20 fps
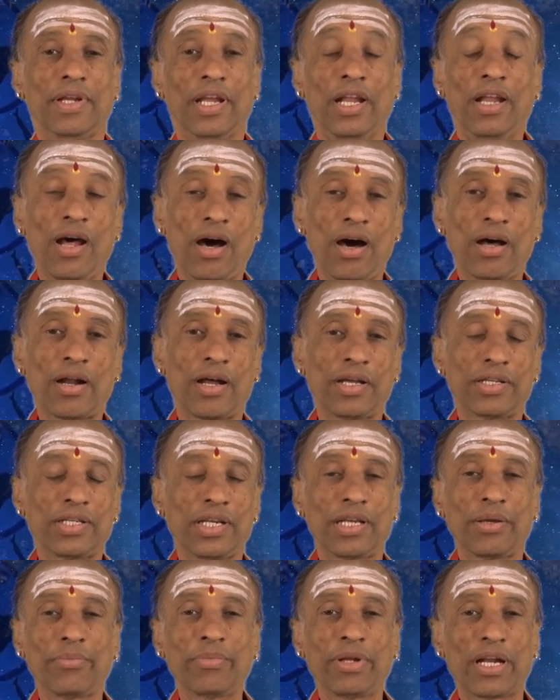எல்லா
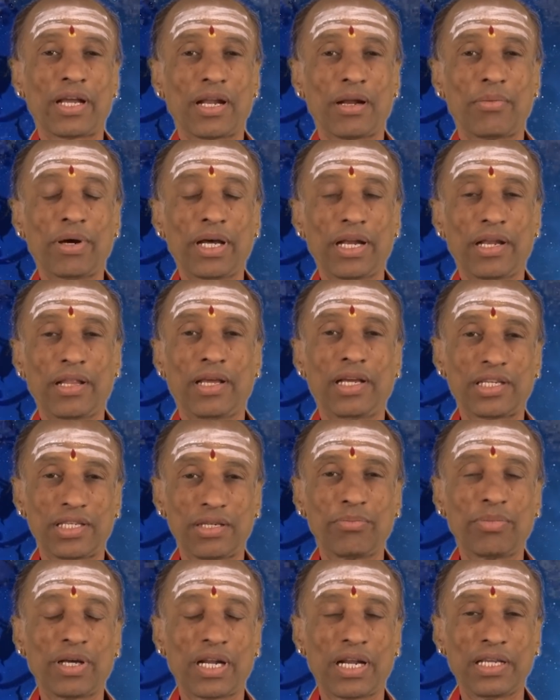ராசிக்கும் இருக்கிற மாதிரி தான்
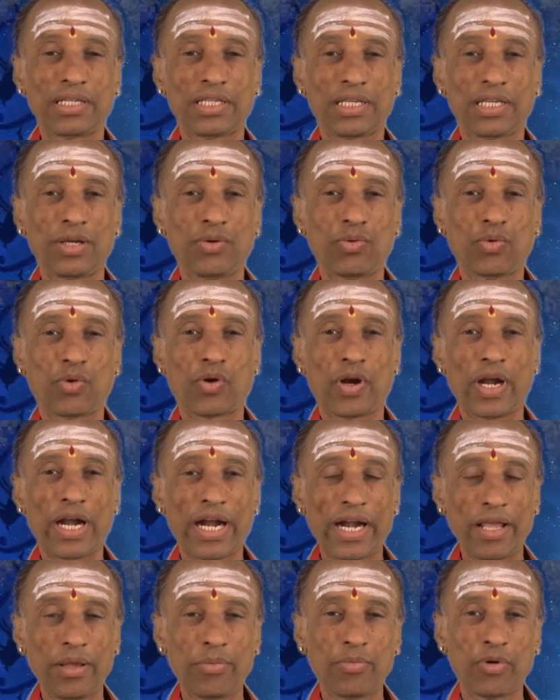சிம்ம ராசிக்கு ஒரு
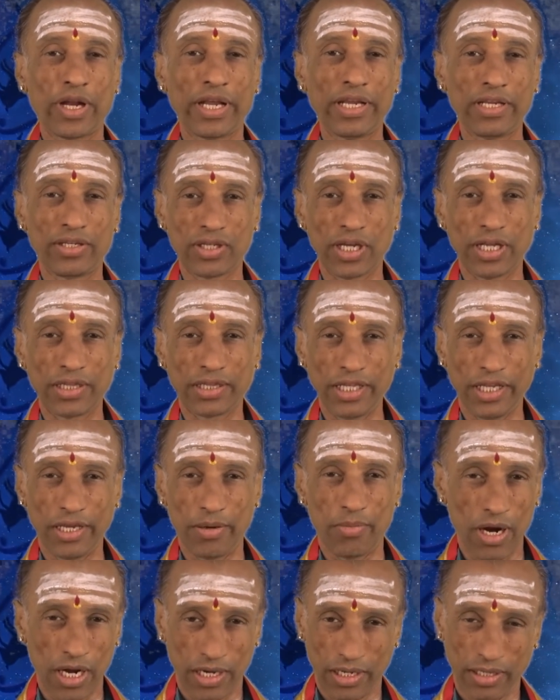நடைமுறை
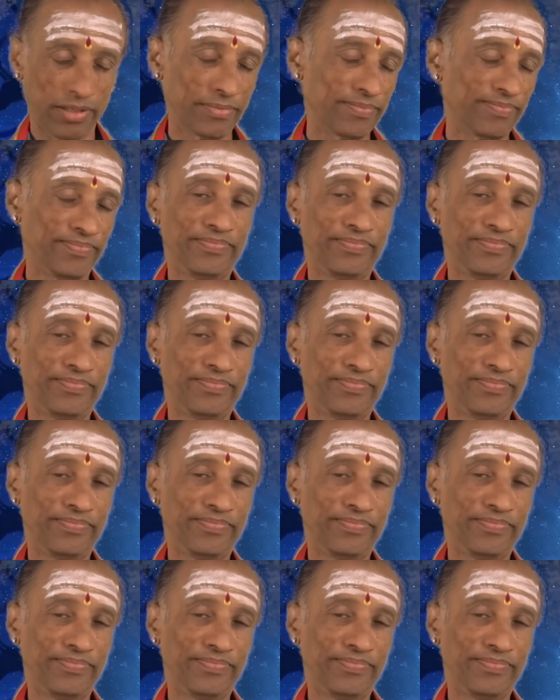சாத்தியமானது